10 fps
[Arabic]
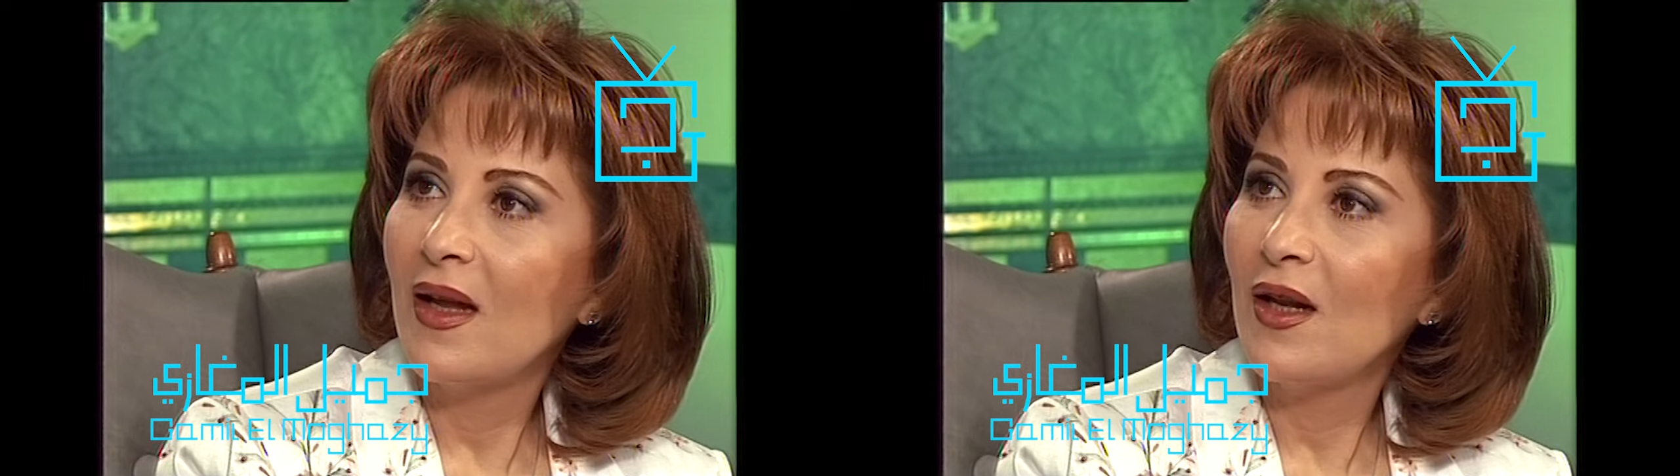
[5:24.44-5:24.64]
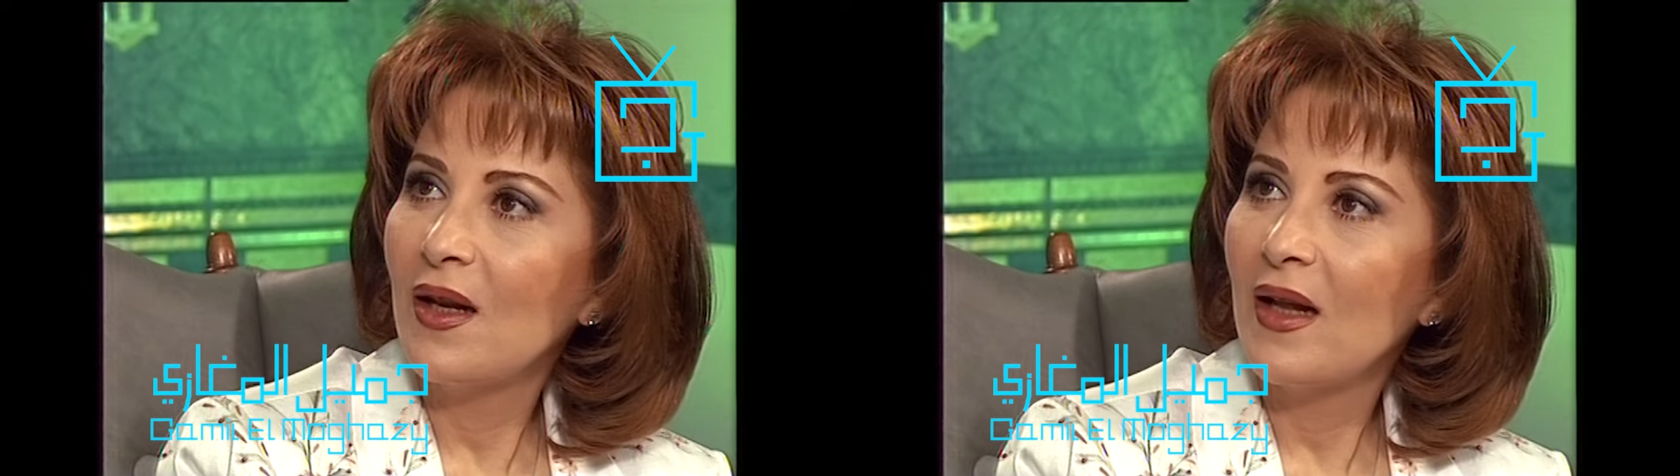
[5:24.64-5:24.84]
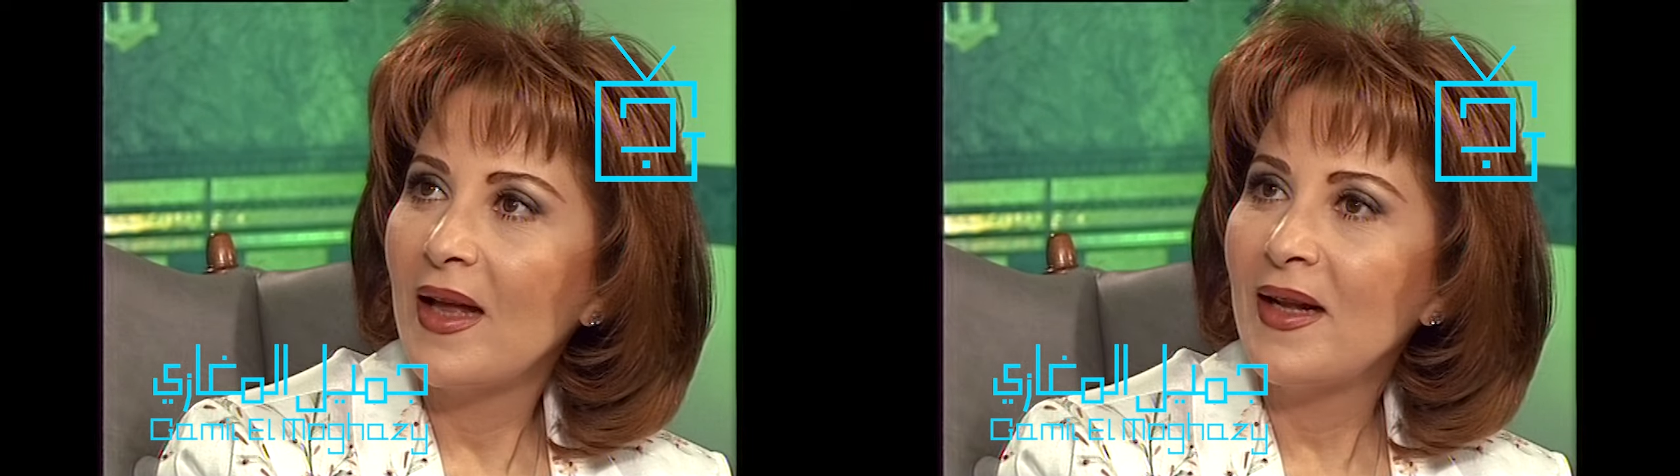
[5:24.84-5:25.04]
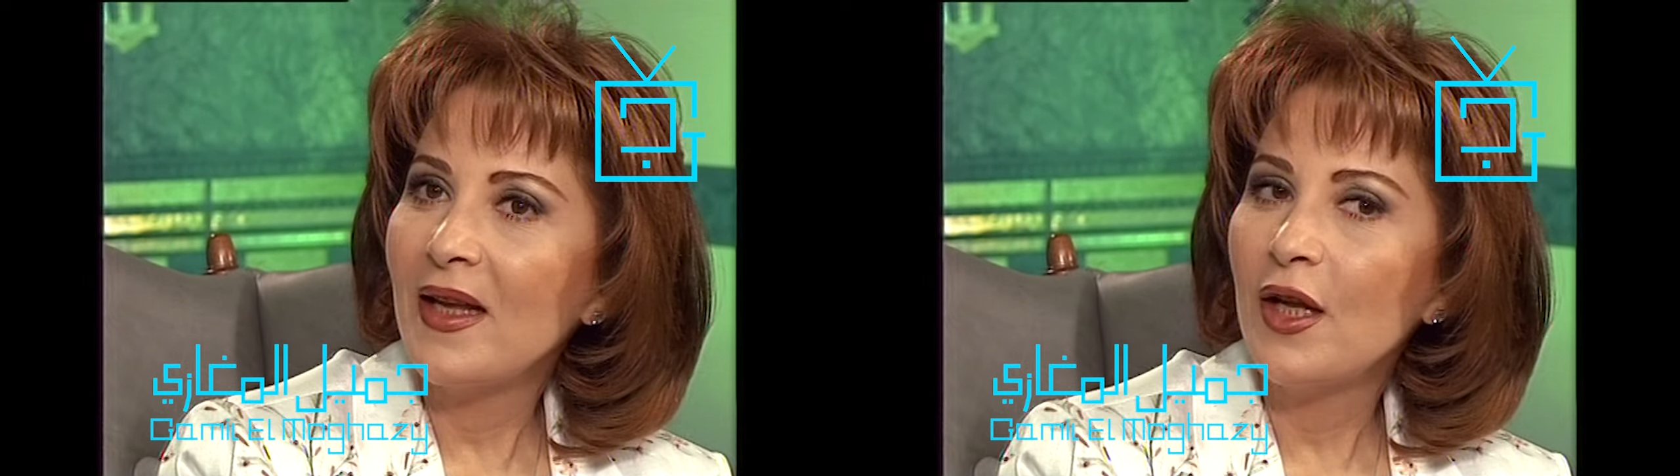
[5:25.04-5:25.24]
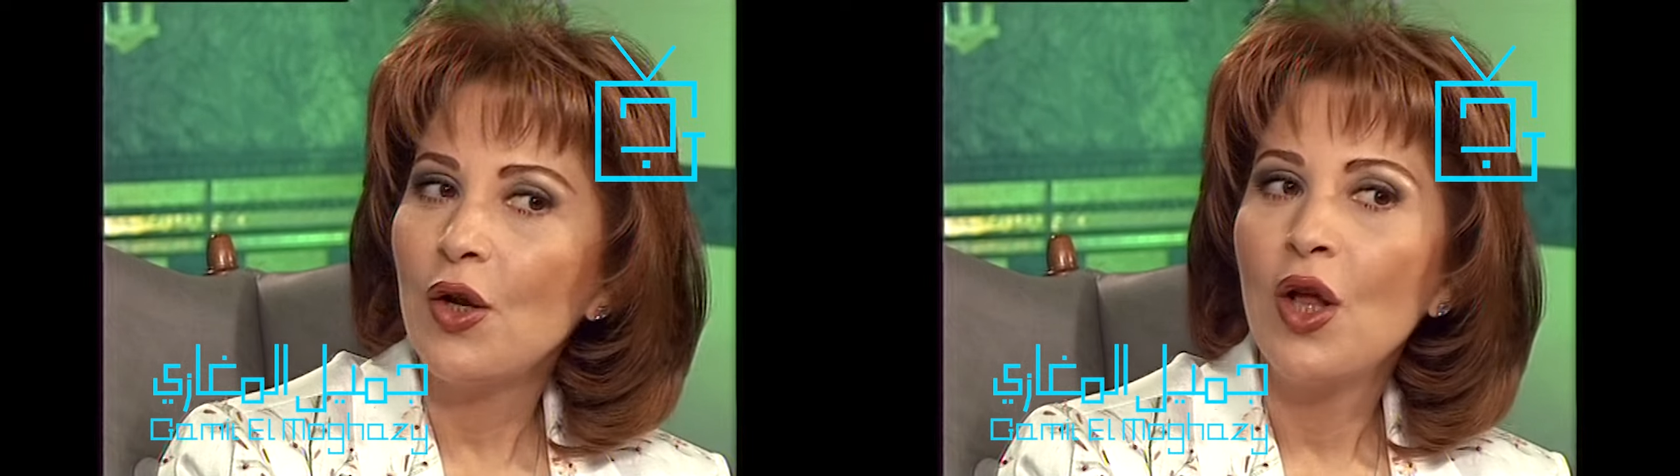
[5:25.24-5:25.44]

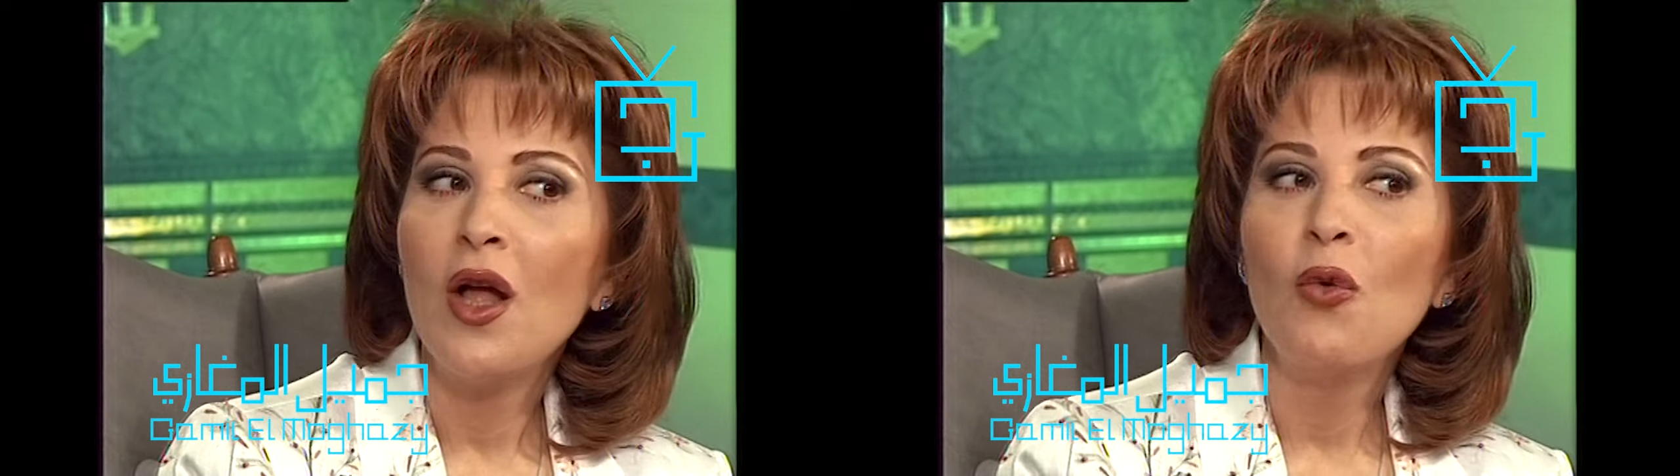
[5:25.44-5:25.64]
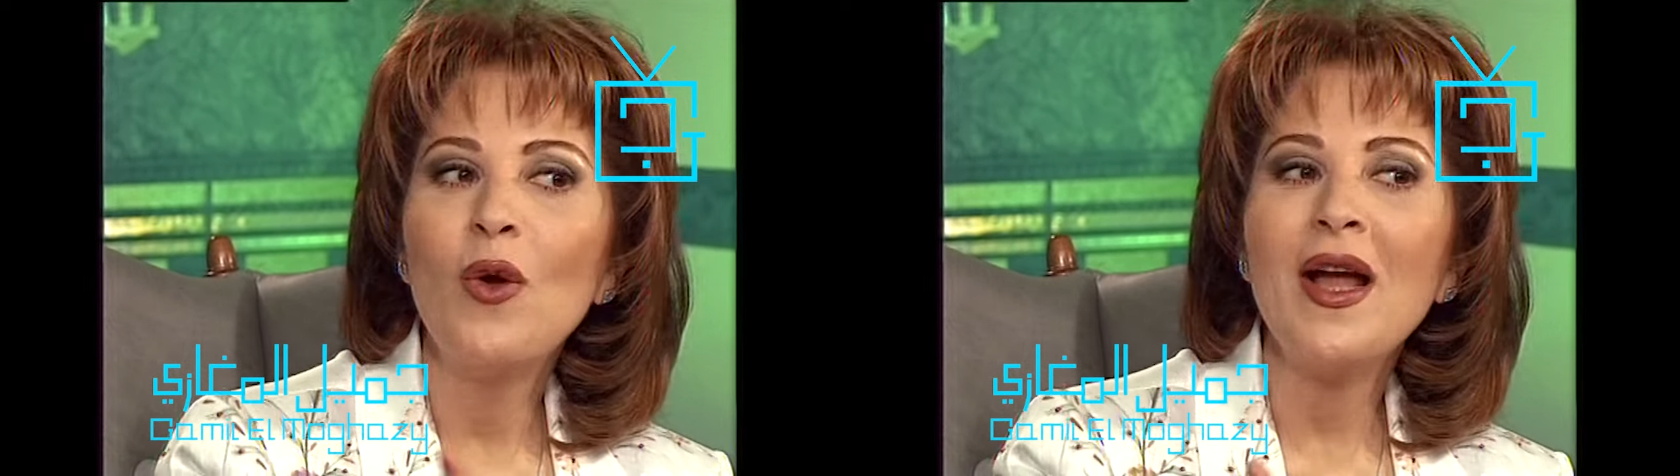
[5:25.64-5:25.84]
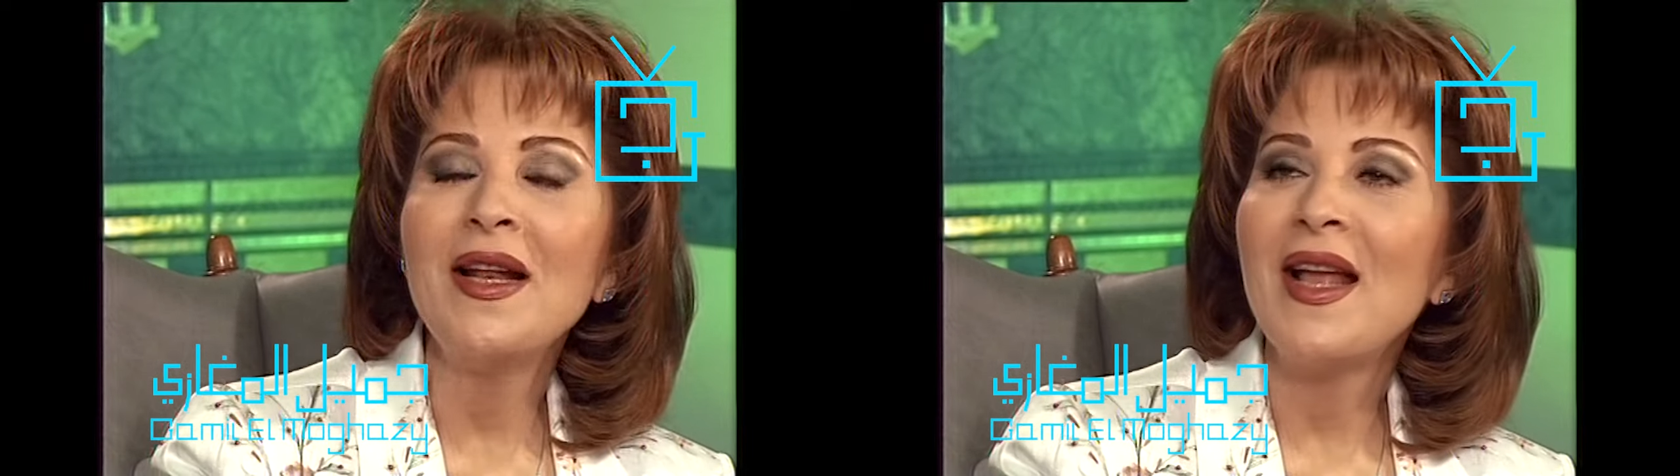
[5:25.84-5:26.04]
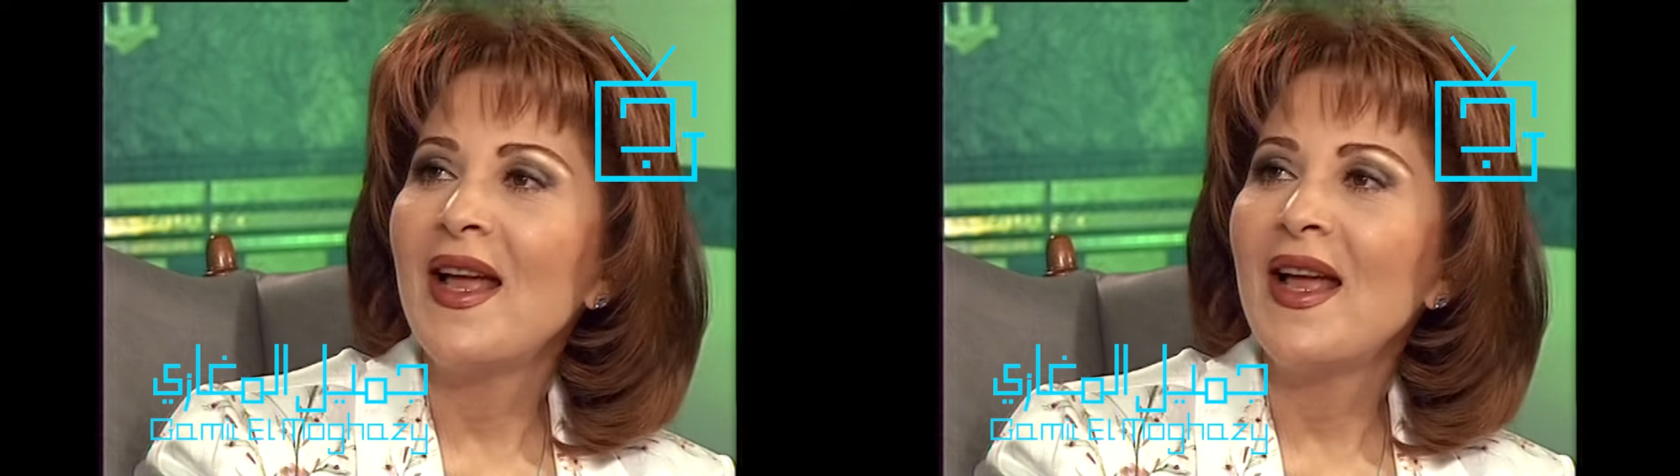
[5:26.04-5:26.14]
الهناجر آه، واحنا